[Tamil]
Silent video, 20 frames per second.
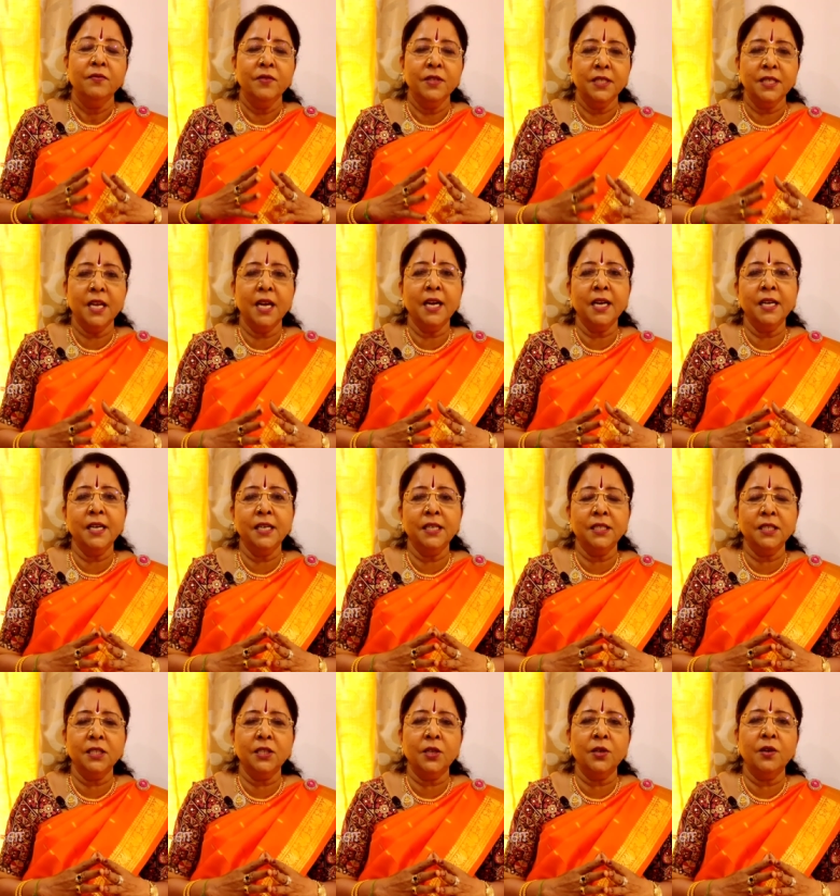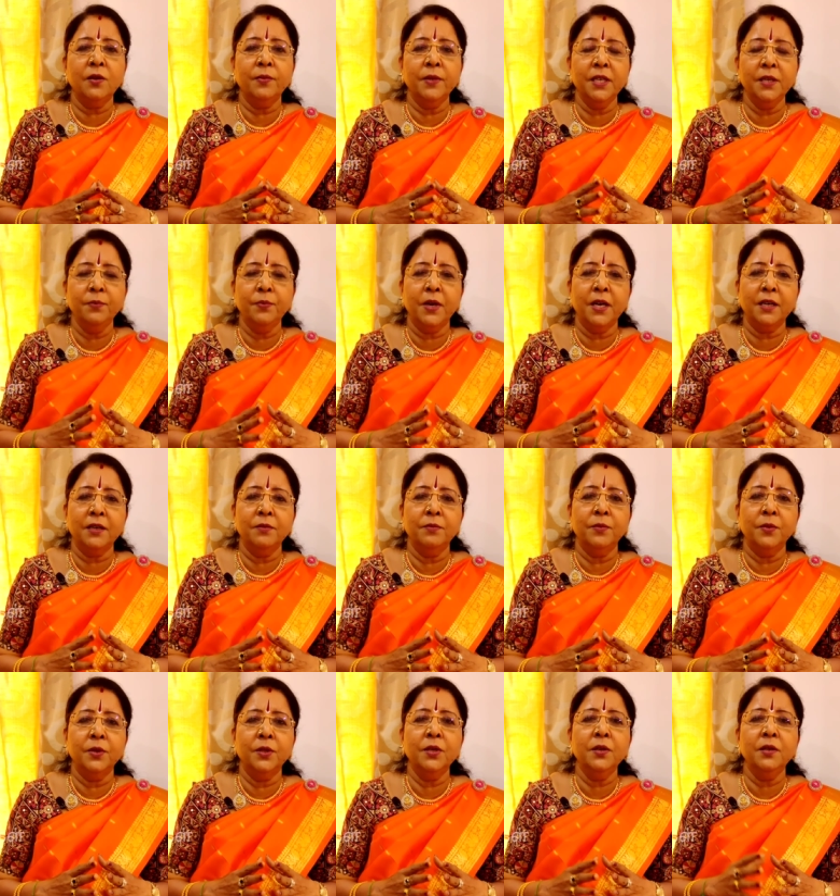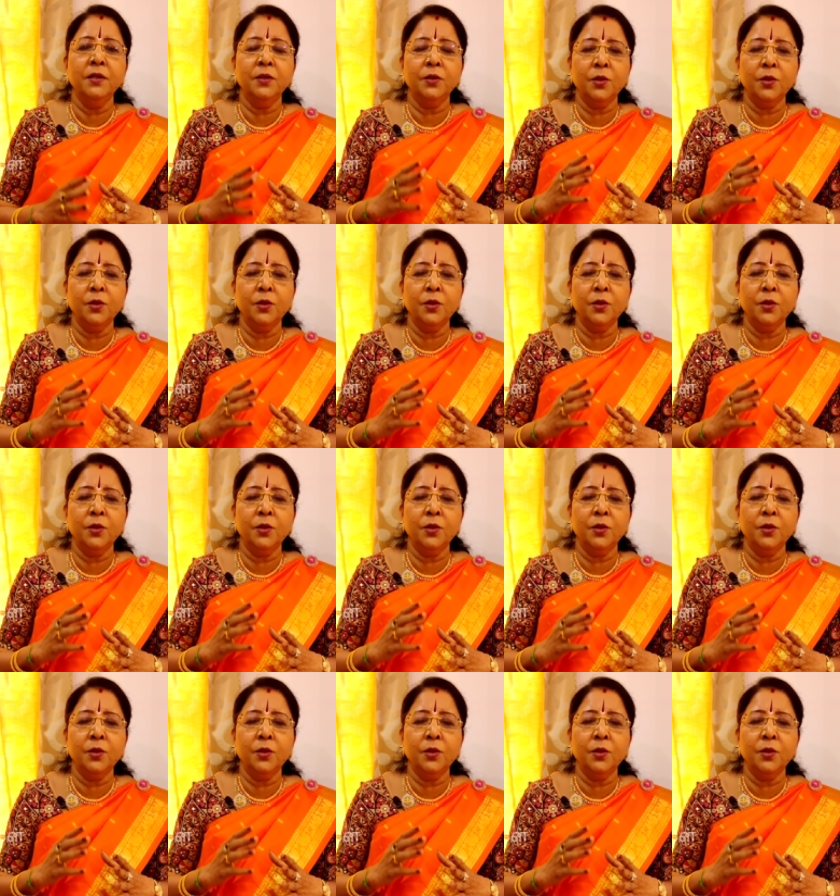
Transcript: விசாக நட்சத்திரம் அப்படின்னு பார்க்கும்போது